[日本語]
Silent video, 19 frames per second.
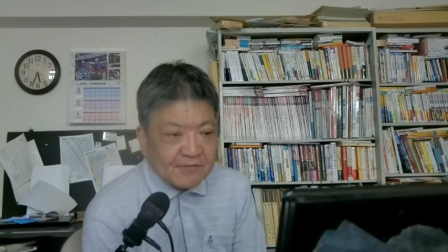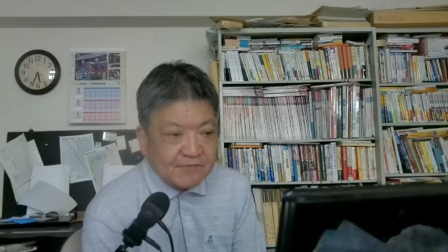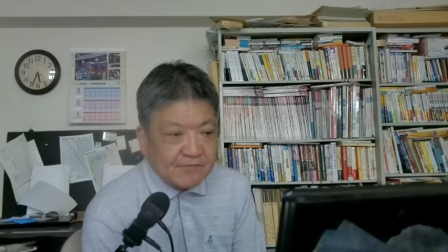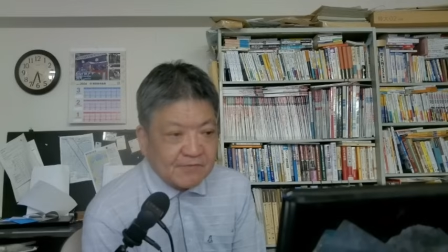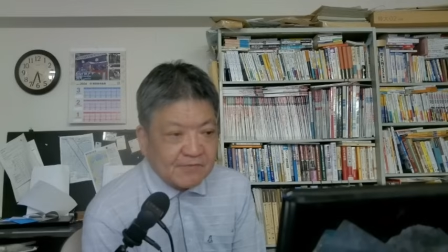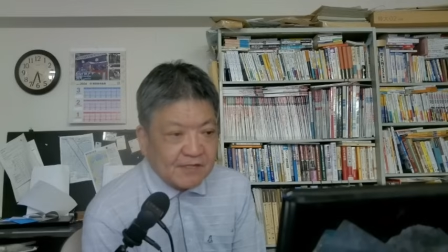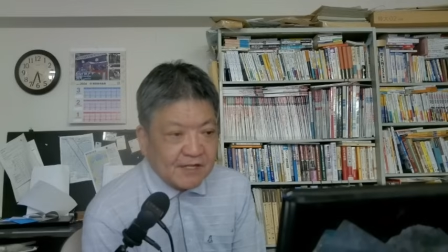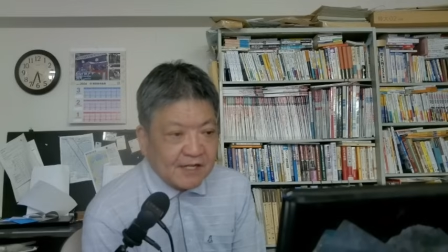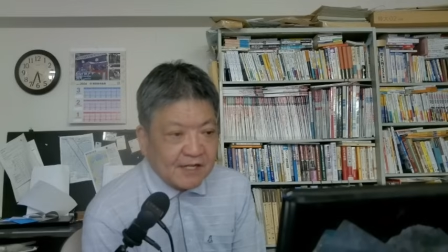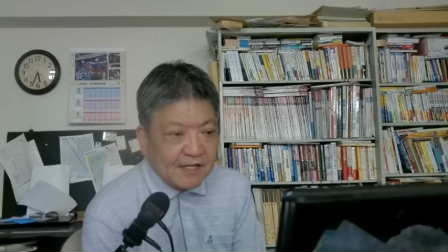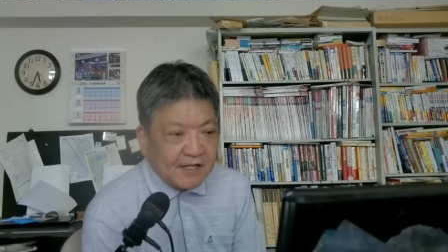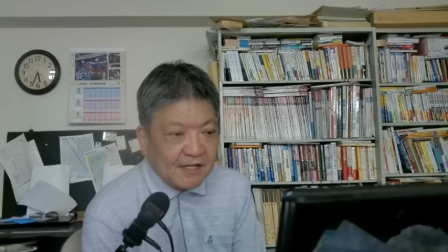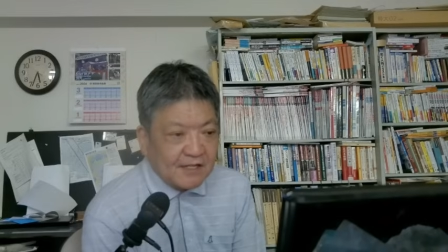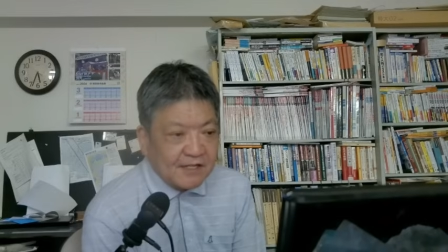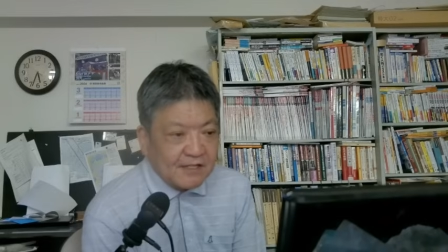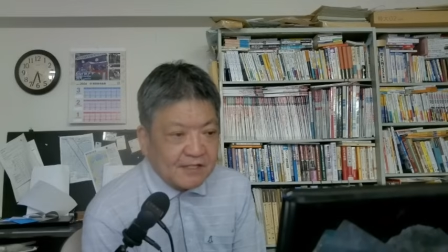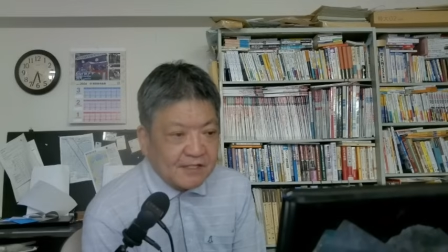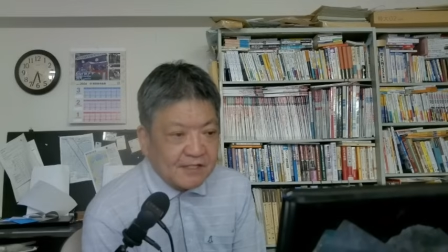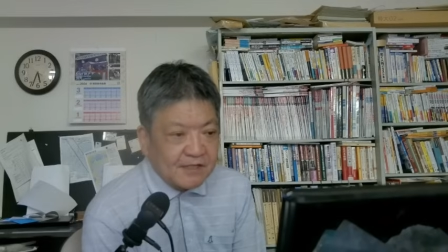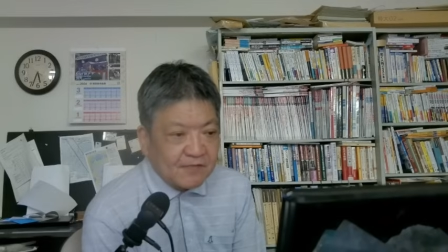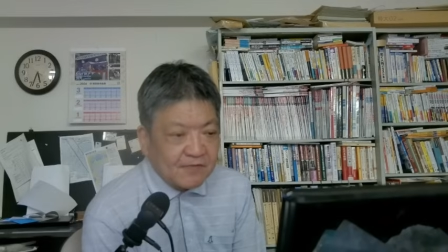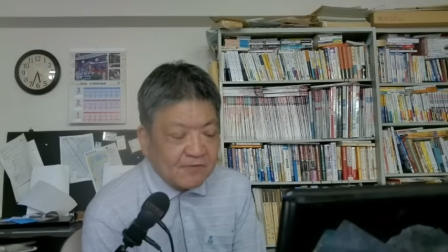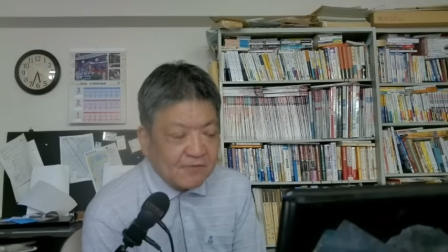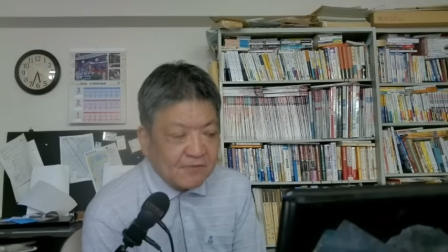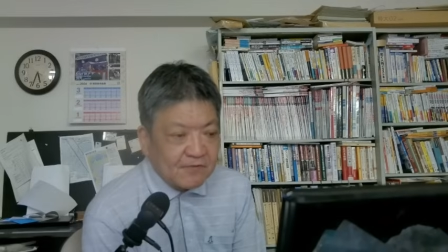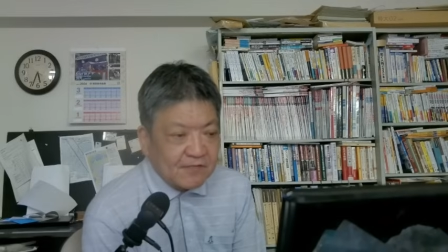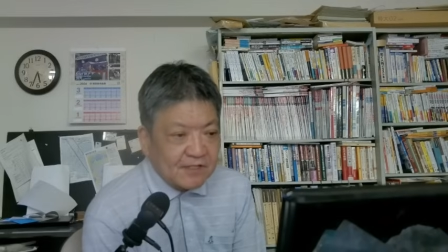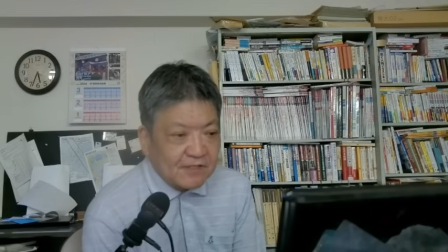府が銀
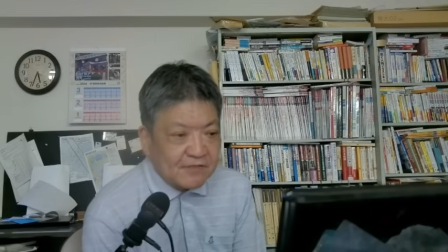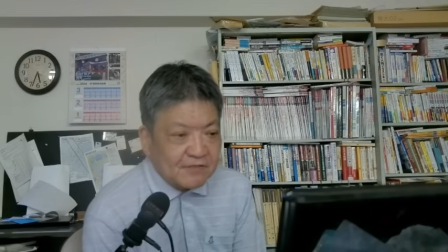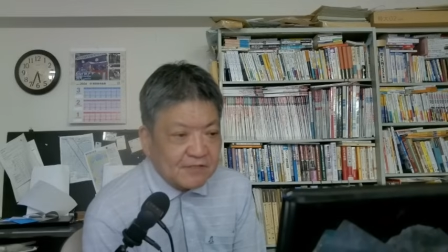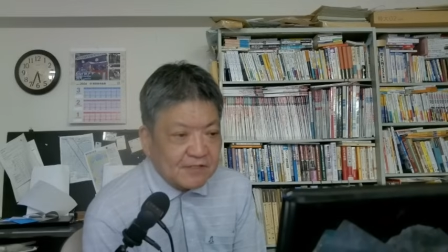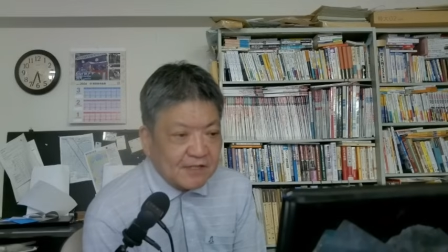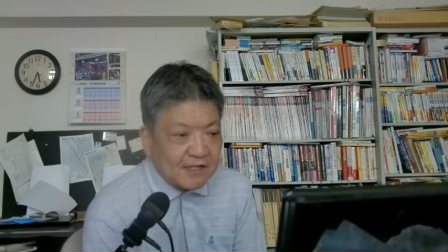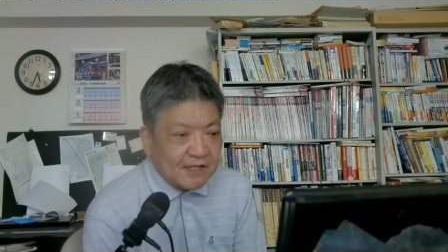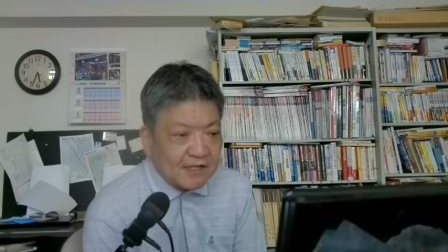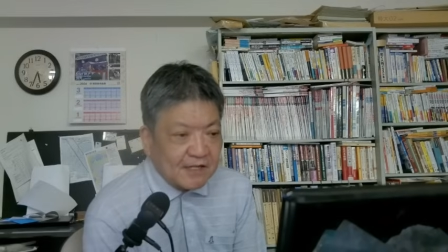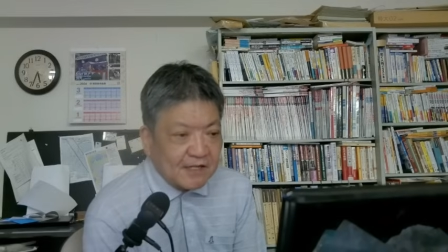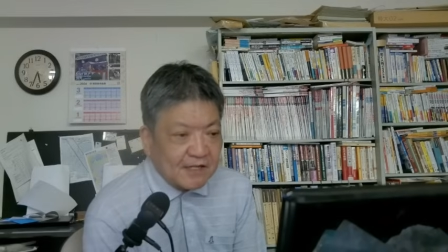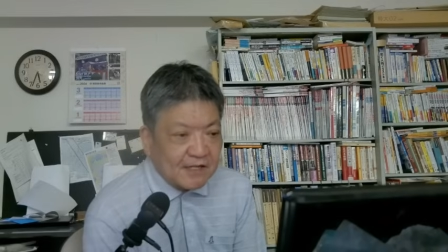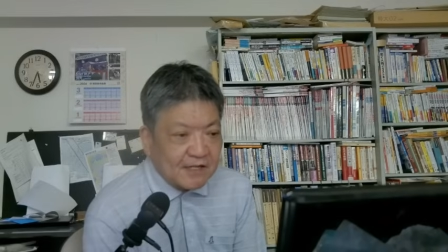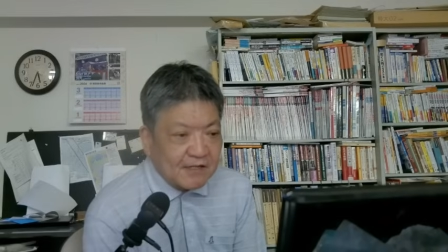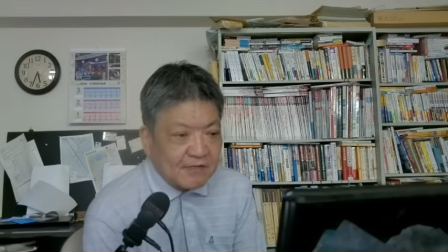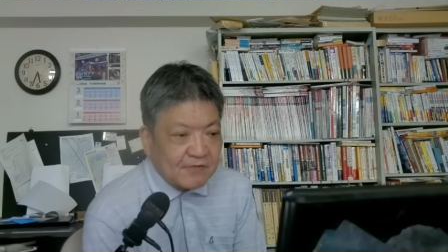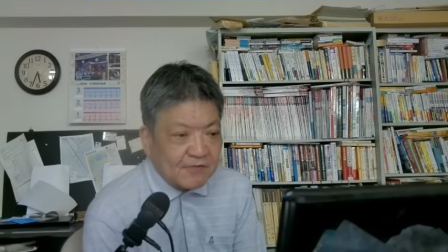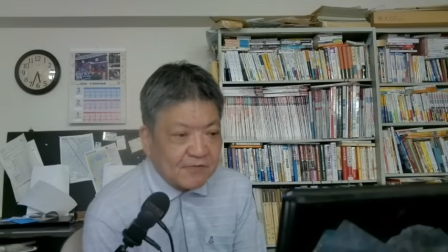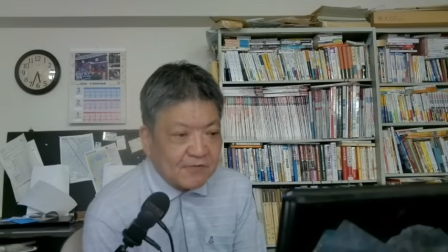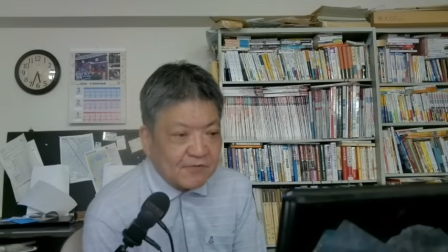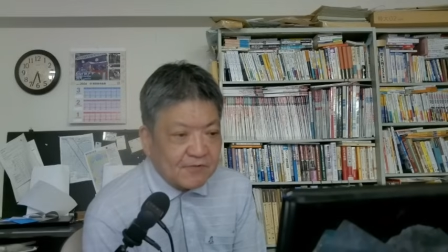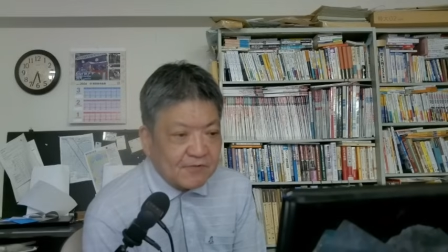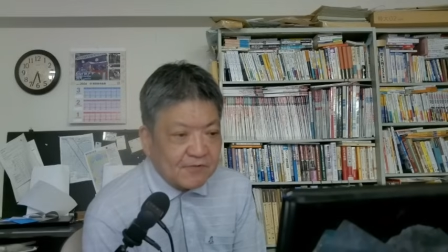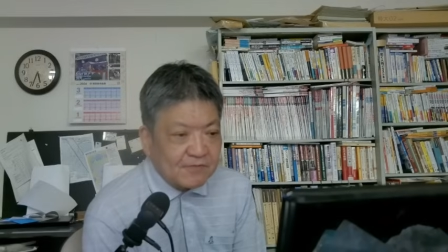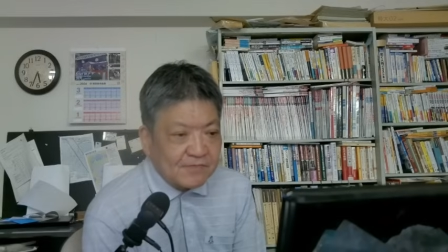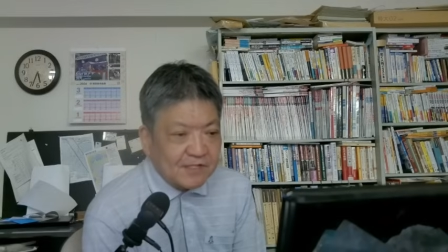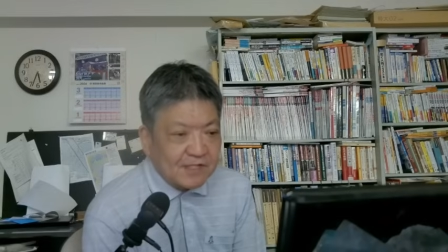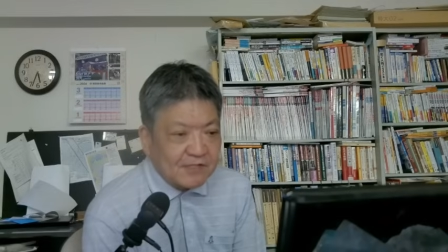行セクターの
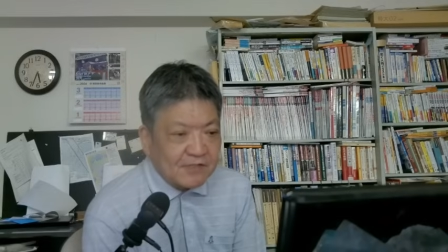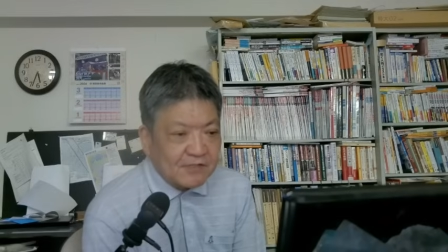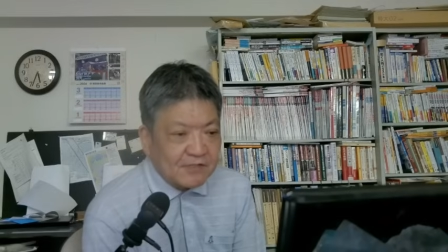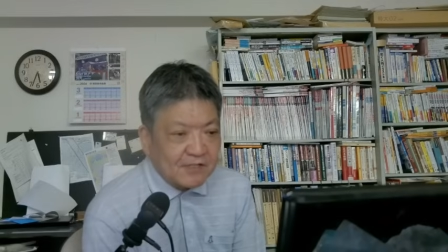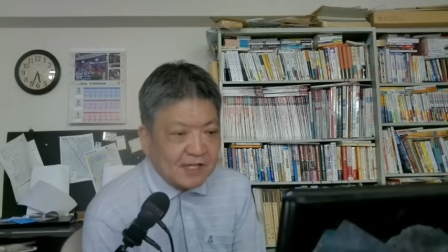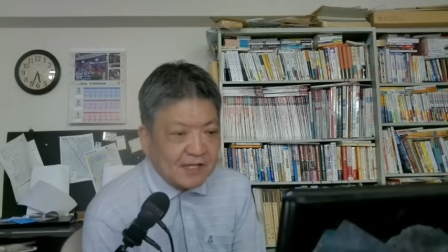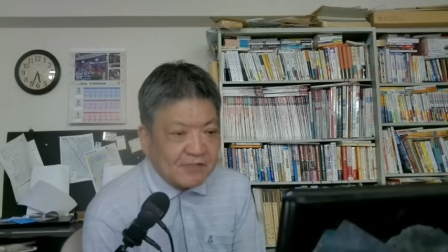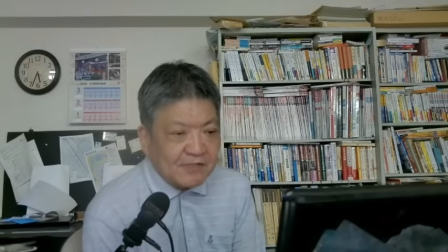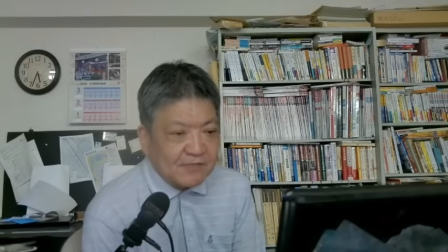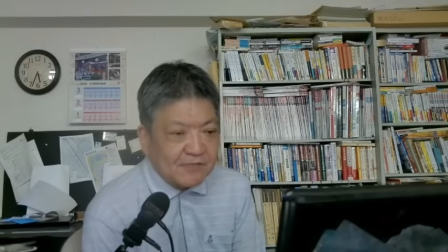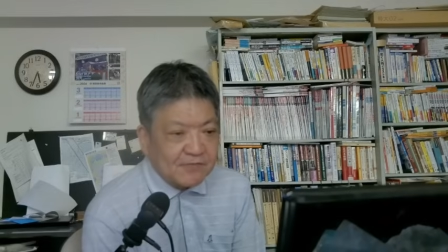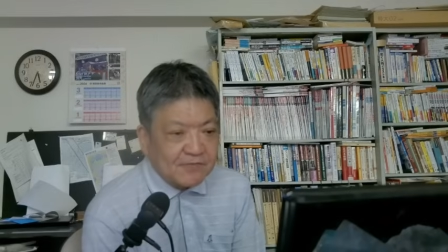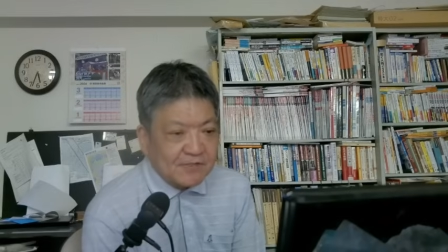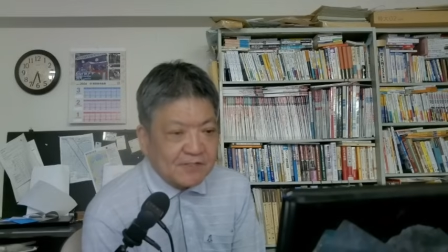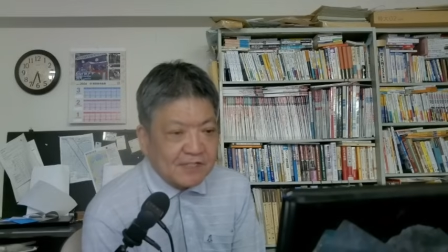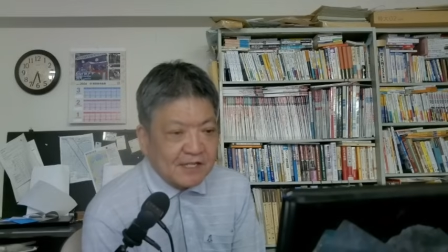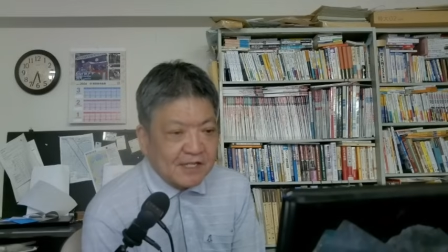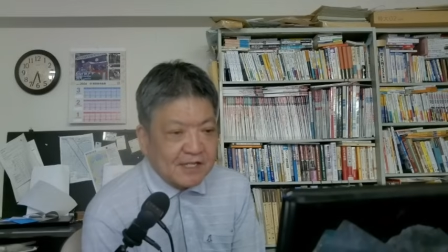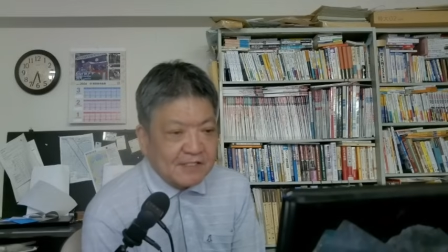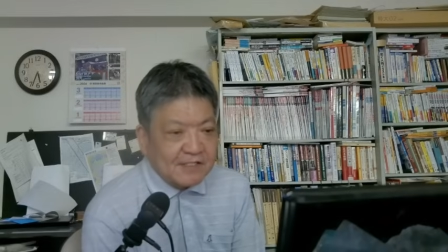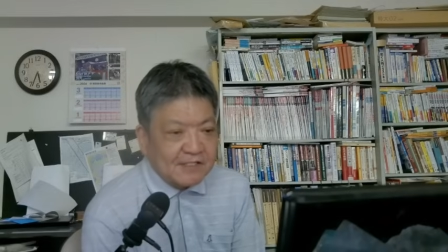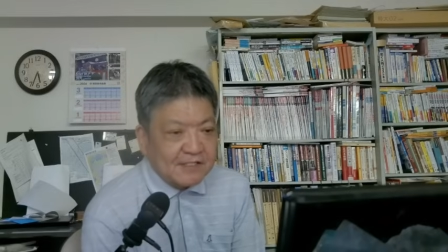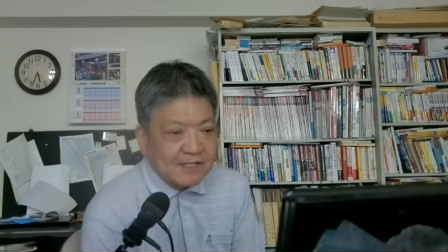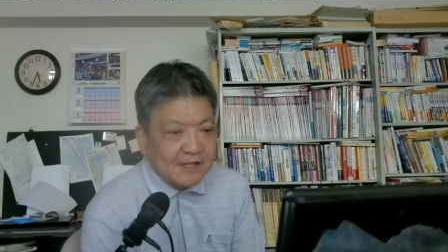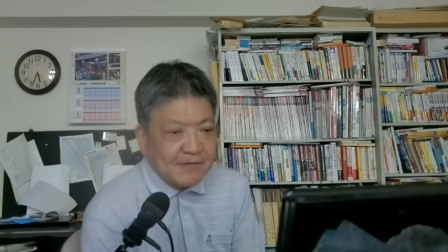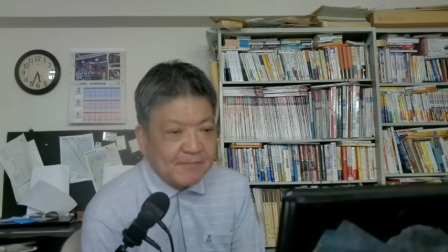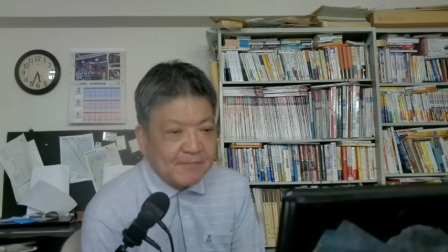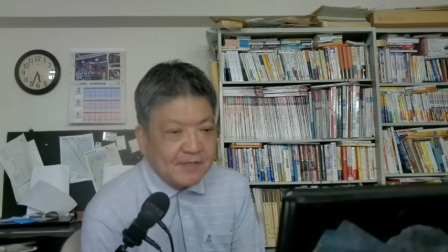直面する圧力に対し
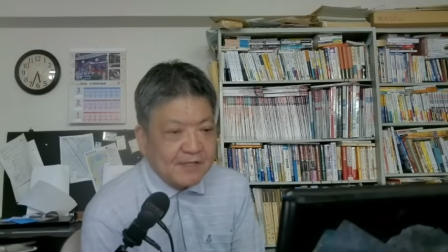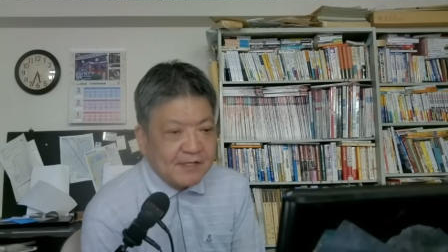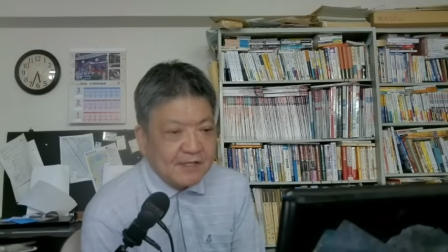て、